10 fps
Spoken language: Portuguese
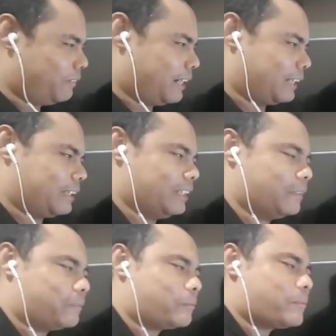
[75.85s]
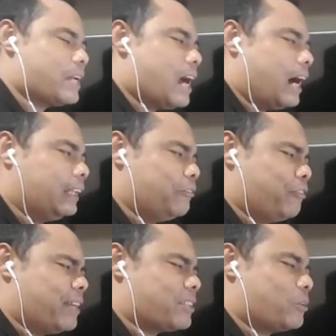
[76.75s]
Aqui a
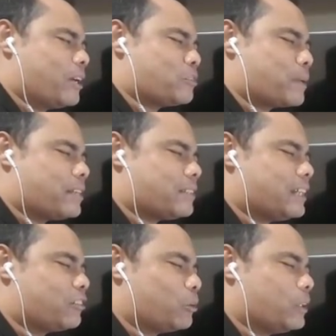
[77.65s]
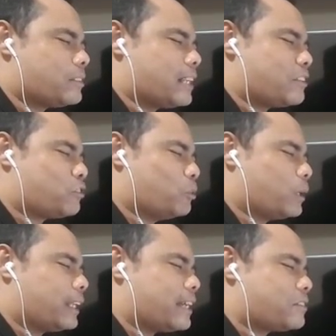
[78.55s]
defesa do ex-presidente Luiz Inácio
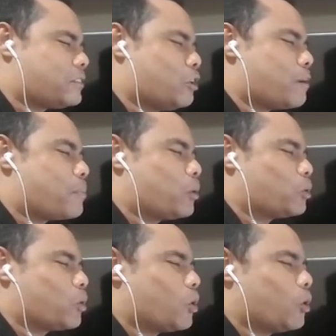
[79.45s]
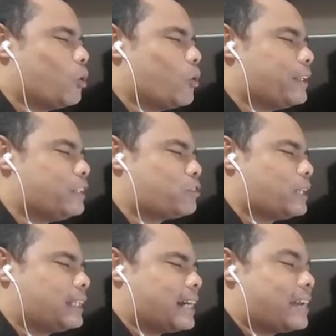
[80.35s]
Lula da Silva protocolou no início
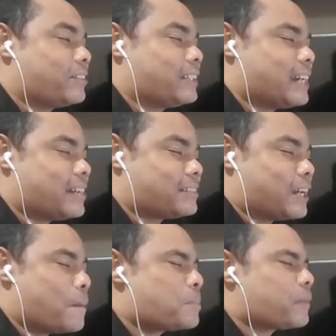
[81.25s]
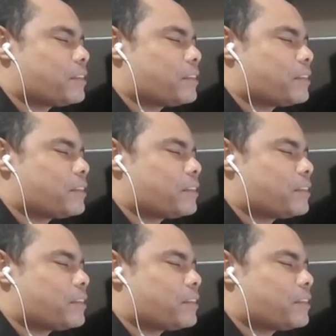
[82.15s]
da tarde desta